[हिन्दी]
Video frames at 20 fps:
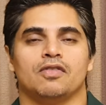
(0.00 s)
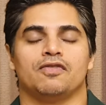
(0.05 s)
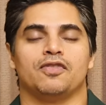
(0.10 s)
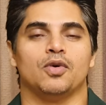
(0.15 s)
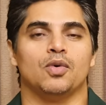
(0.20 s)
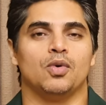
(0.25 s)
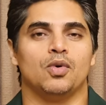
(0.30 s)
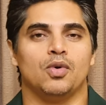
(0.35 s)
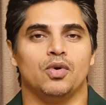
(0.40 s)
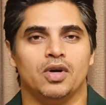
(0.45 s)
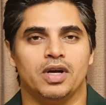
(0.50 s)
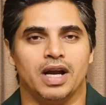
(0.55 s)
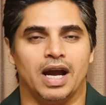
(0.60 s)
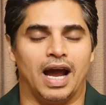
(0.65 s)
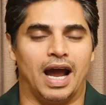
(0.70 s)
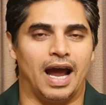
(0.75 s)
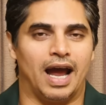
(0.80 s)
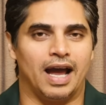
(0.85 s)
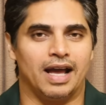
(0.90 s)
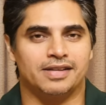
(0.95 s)
फूड
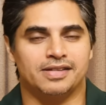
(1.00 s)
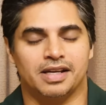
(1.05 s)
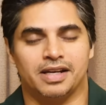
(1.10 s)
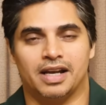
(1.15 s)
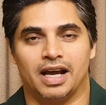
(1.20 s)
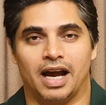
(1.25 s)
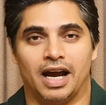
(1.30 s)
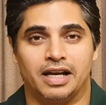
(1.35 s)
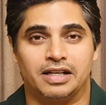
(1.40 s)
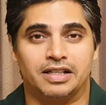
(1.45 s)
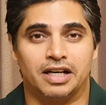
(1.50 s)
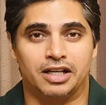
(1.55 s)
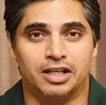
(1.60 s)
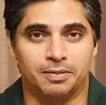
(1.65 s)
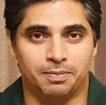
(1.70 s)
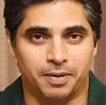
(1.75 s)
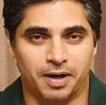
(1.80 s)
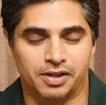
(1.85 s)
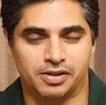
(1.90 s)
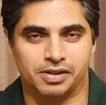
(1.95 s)
एज एन एंटी
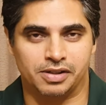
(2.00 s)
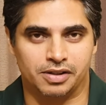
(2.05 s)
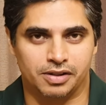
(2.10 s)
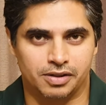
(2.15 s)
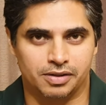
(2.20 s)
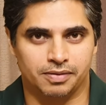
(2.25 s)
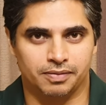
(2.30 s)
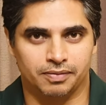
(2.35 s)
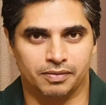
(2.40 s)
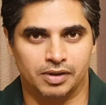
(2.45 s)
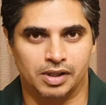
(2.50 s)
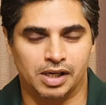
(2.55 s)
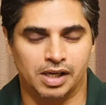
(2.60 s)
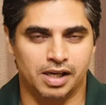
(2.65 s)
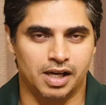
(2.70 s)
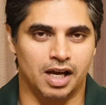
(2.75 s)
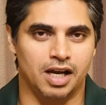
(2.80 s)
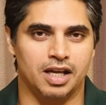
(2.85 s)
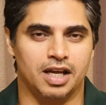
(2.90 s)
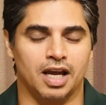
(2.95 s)
डिप्रेसेंट
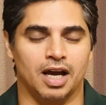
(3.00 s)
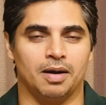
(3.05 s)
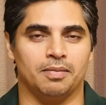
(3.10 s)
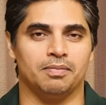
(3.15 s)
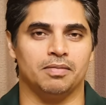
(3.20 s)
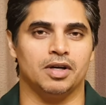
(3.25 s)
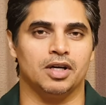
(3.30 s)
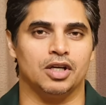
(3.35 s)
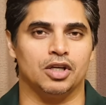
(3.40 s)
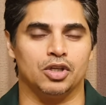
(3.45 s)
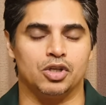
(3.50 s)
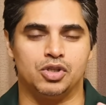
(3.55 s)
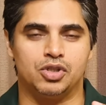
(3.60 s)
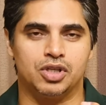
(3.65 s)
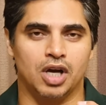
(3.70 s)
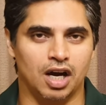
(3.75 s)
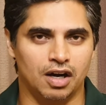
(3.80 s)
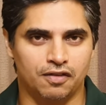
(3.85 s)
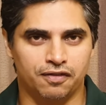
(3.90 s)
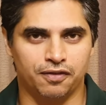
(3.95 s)
यानी कि हम
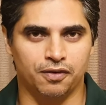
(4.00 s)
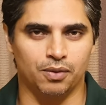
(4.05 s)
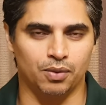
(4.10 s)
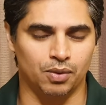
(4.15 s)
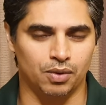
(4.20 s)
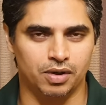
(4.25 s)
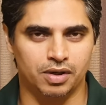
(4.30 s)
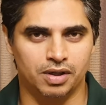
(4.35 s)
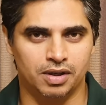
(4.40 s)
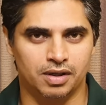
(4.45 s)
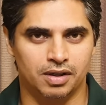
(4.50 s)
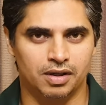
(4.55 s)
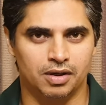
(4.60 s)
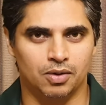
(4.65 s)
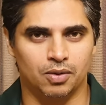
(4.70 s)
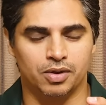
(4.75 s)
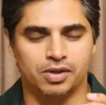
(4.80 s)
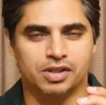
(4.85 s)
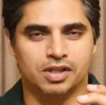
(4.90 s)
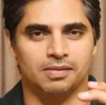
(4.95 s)
जंक फूड
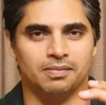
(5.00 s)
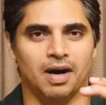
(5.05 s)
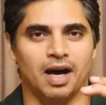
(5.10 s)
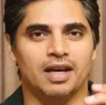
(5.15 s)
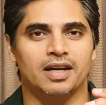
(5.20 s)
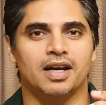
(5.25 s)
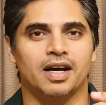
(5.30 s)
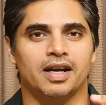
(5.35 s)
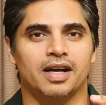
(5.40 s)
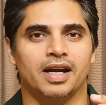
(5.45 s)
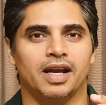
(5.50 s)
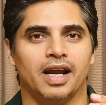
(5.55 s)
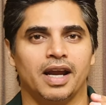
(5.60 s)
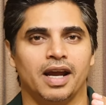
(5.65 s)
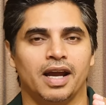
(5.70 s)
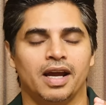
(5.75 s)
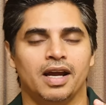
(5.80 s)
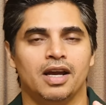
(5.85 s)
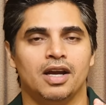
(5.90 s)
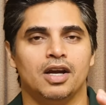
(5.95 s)
को इस्तेमाल कर रहे
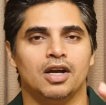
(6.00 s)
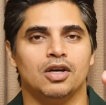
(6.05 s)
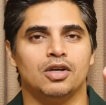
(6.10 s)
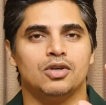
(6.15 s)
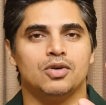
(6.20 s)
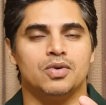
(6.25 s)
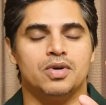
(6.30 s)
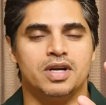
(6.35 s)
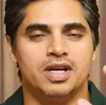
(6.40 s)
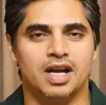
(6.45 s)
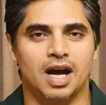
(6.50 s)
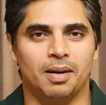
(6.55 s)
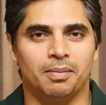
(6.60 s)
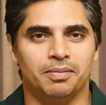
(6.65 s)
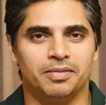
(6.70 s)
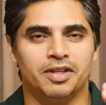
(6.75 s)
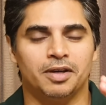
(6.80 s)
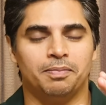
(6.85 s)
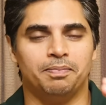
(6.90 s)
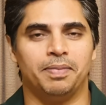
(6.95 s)
हैं टू
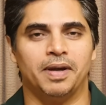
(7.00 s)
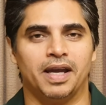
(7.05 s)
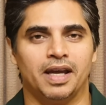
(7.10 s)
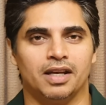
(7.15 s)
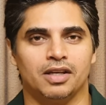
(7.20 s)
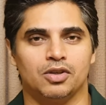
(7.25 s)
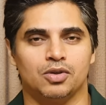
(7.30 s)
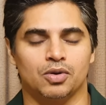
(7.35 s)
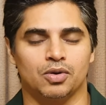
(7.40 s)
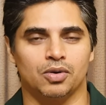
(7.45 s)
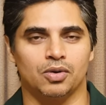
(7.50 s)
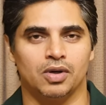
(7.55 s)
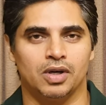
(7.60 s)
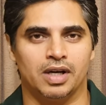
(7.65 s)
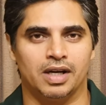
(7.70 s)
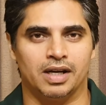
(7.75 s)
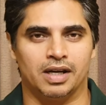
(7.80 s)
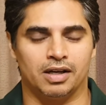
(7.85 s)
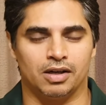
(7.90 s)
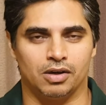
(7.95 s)
नम द पेन जो
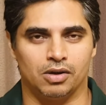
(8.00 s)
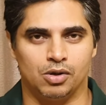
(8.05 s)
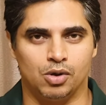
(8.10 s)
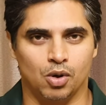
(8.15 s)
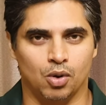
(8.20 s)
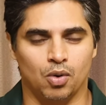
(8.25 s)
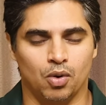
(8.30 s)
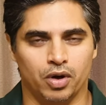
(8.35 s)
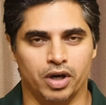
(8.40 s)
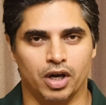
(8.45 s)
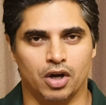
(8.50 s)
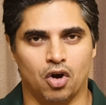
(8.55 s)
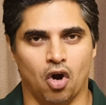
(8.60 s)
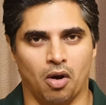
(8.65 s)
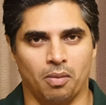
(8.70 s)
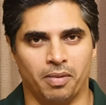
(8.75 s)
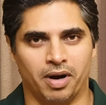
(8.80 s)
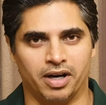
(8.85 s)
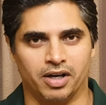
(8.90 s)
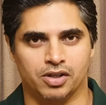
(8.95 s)
लोगों के
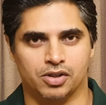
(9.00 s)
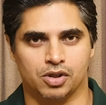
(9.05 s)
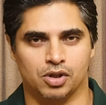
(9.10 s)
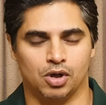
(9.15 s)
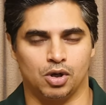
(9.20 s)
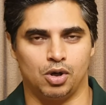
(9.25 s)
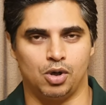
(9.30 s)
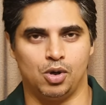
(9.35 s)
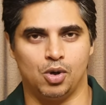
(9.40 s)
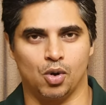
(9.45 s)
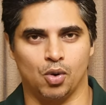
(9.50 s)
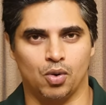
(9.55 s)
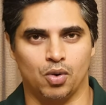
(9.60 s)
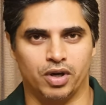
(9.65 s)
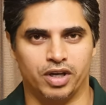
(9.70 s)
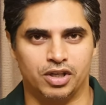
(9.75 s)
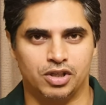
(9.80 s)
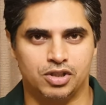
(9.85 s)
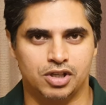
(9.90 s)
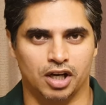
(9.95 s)
कॉमेंट्स लोगों
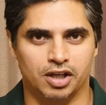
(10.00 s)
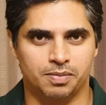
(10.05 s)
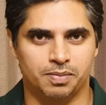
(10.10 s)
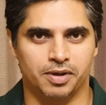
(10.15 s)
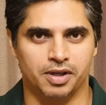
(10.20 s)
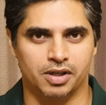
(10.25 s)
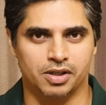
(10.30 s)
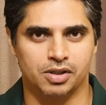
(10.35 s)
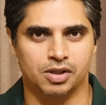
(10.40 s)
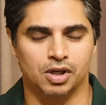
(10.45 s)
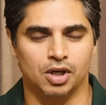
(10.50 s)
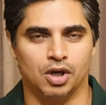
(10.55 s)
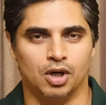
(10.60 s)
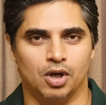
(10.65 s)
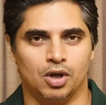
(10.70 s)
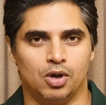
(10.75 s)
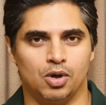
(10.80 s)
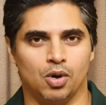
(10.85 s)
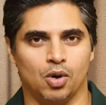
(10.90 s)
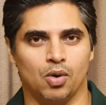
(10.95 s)
की जजमेंट्स
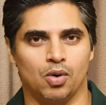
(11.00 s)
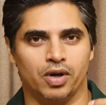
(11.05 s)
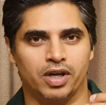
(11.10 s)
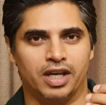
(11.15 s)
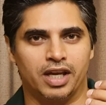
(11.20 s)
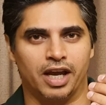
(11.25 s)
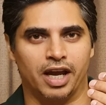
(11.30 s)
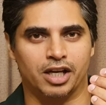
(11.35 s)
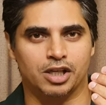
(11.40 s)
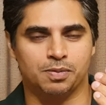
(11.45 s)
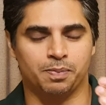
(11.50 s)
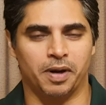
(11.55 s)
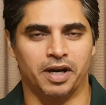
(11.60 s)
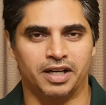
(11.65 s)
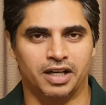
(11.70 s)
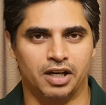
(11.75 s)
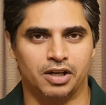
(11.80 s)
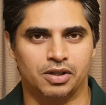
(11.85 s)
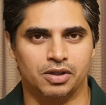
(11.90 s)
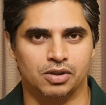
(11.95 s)
लोगों की
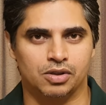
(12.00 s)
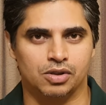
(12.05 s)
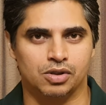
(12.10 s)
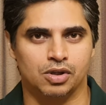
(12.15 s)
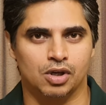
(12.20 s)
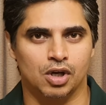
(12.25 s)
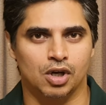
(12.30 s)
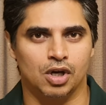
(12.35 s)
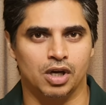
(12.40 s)
एक्सपेक्टेशंस